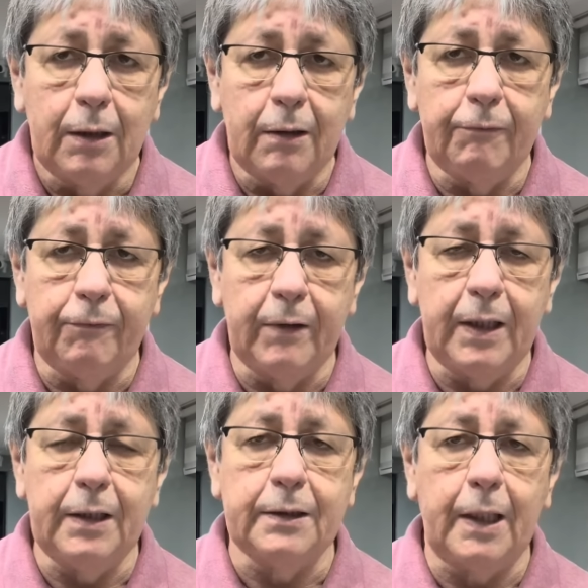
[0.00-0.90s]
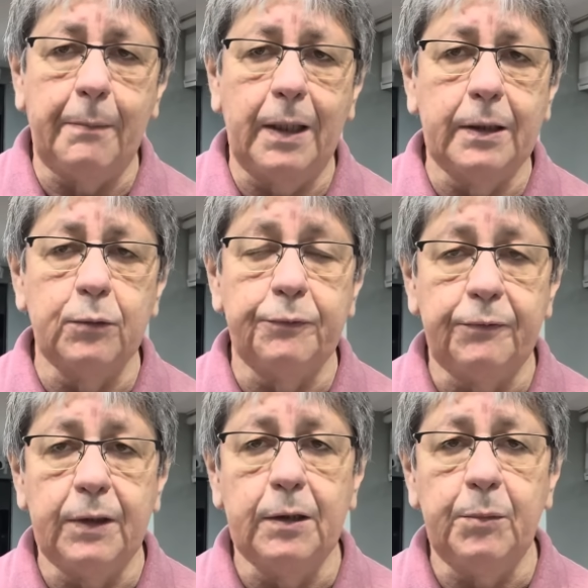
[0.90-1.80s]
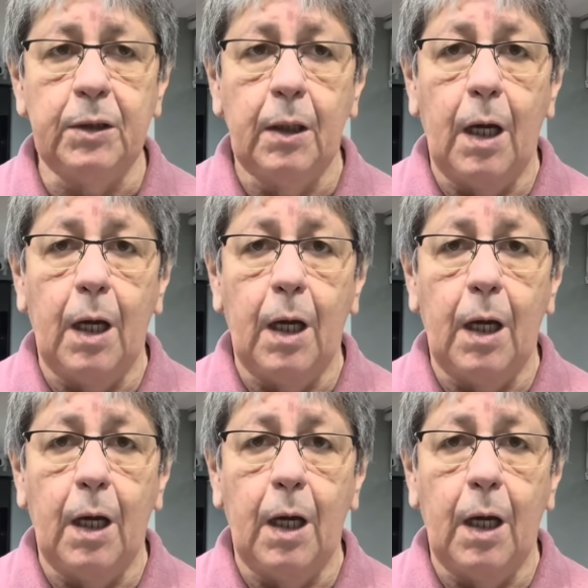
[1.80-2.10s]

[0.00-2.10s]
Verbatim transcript: Vem trabalhando firme,